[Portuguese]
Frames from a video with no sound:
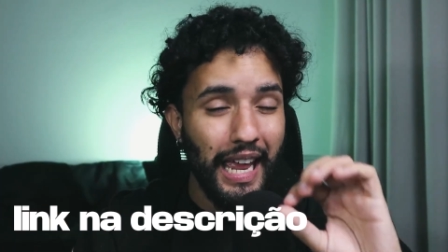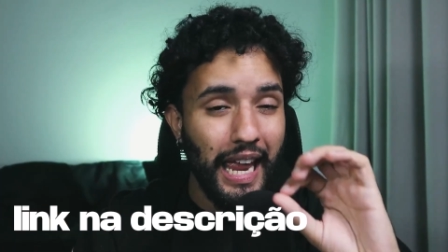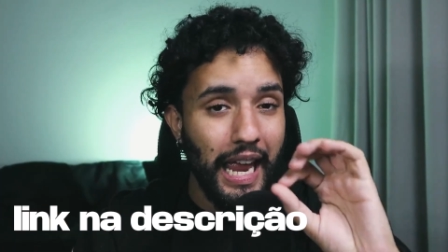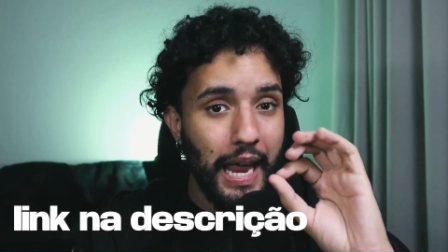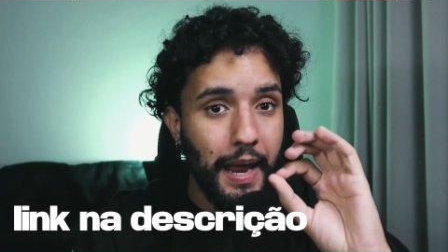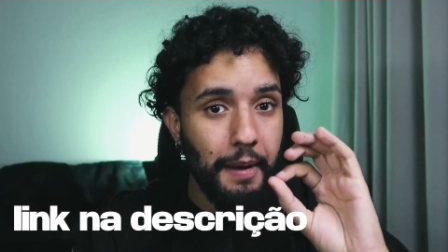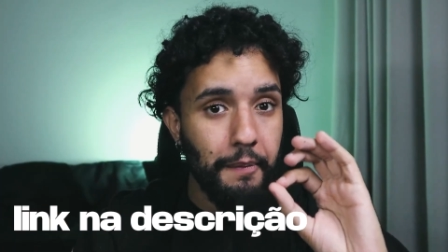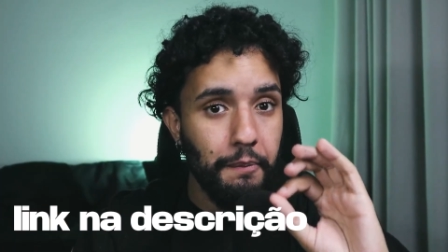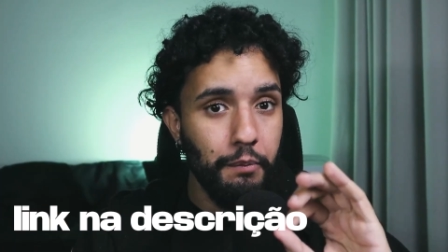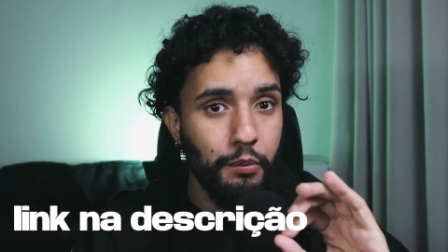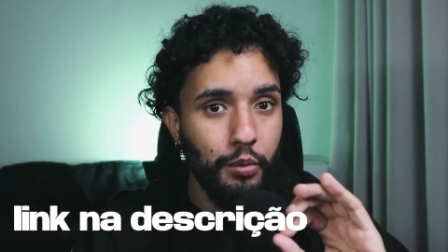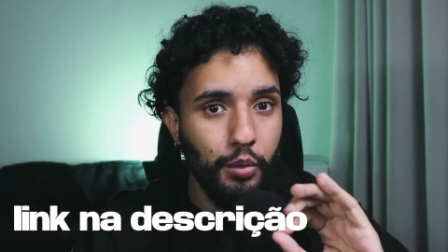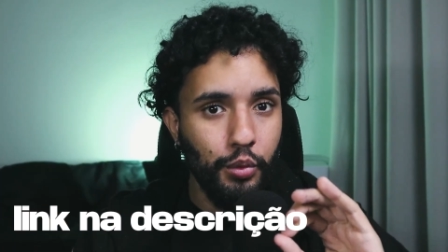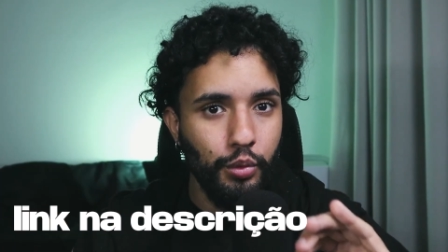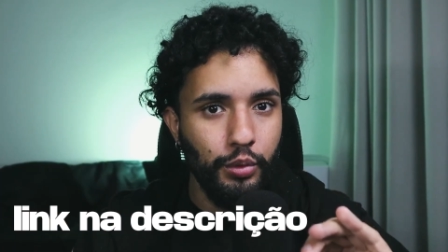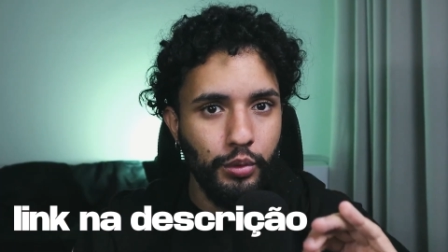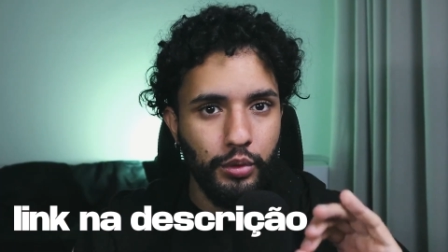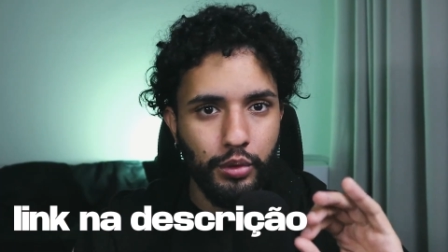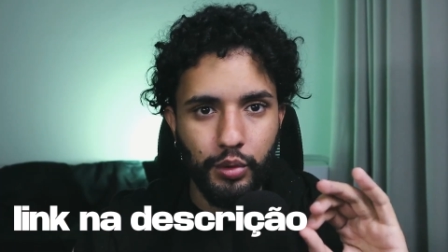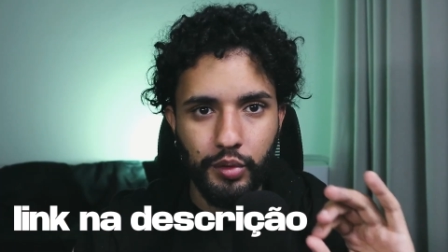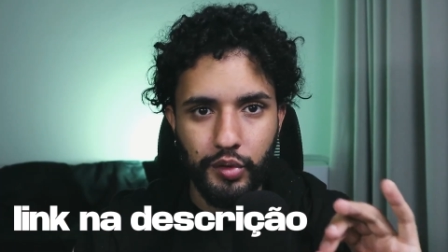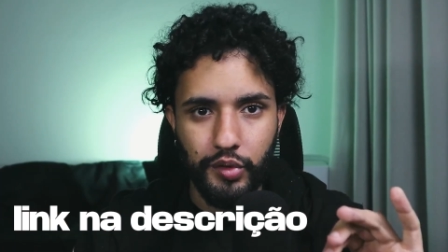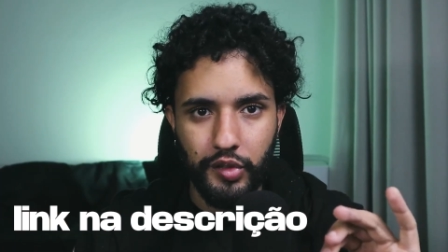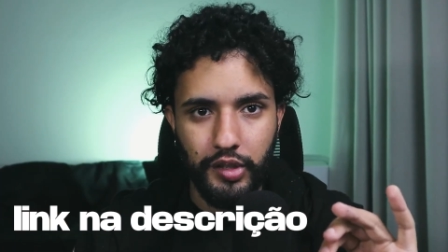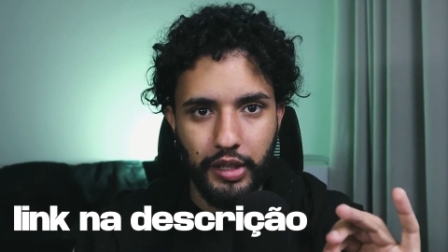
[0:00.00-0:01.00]
É
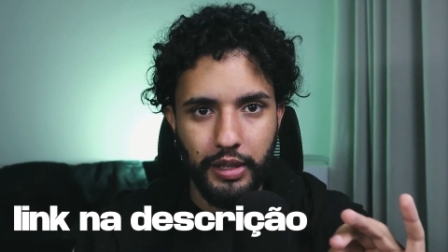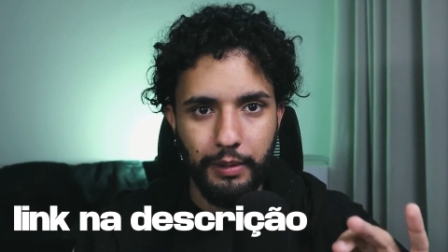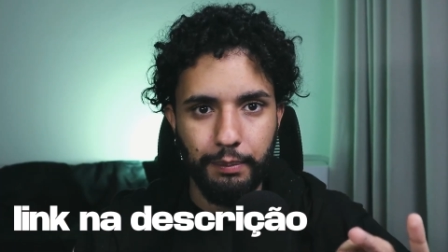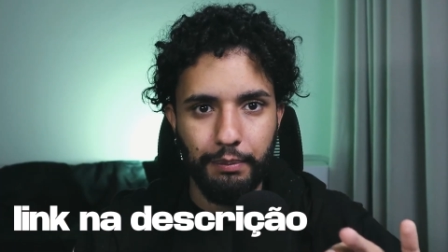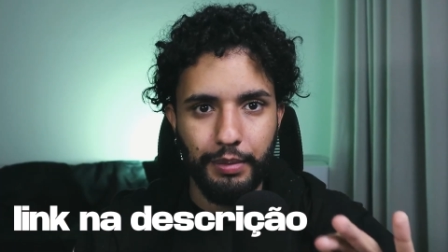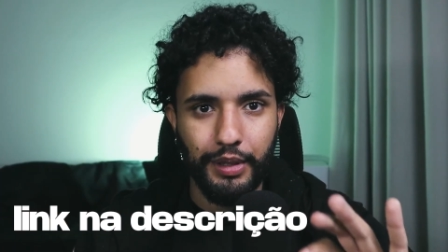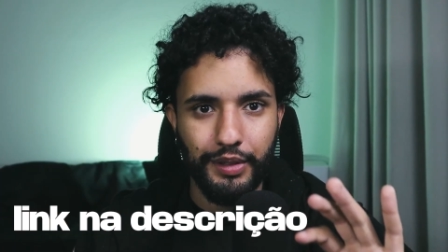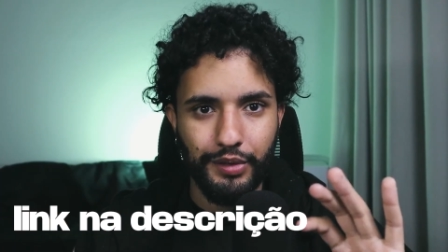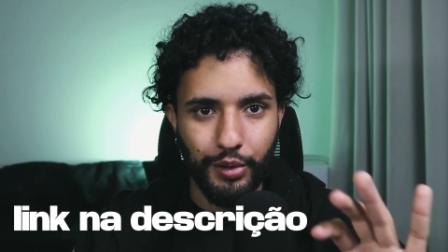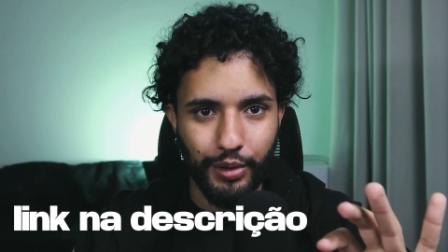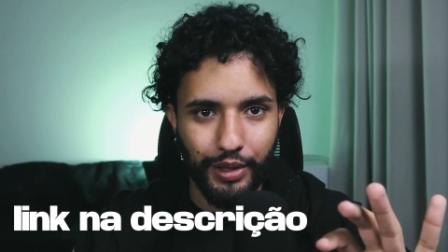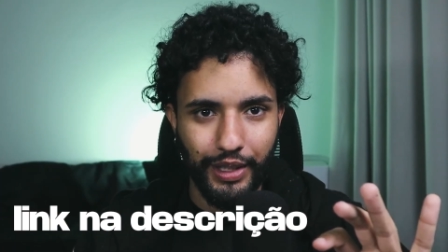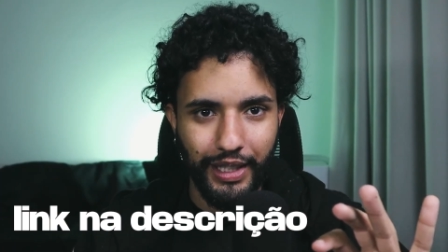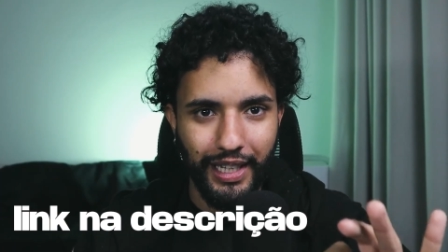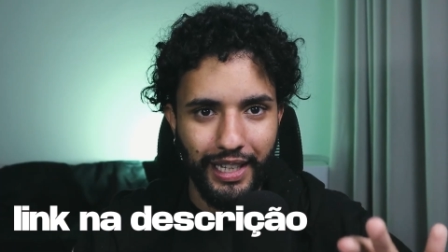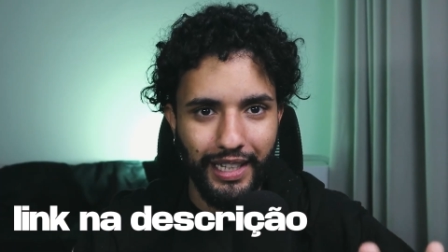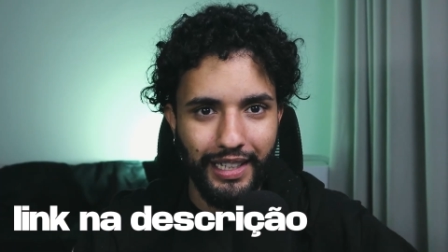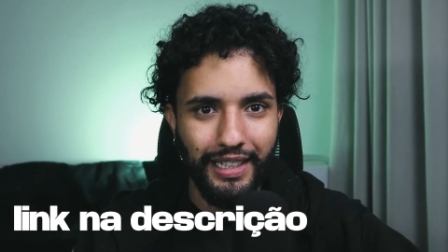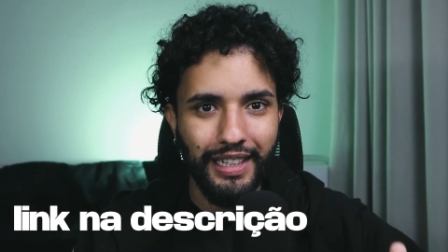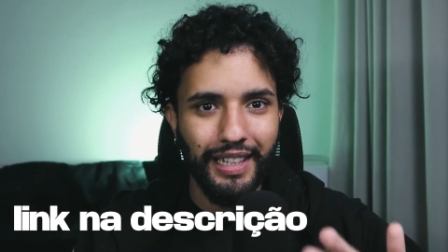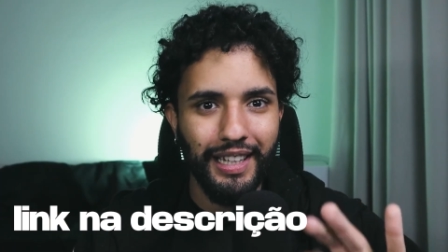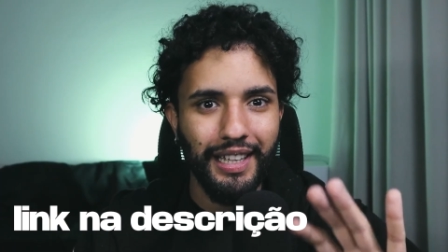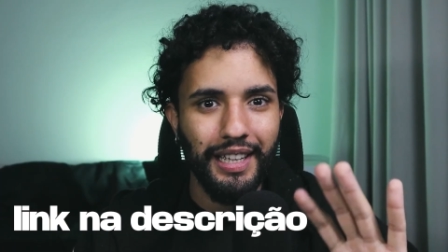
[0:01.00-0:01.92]
muito simples, ok?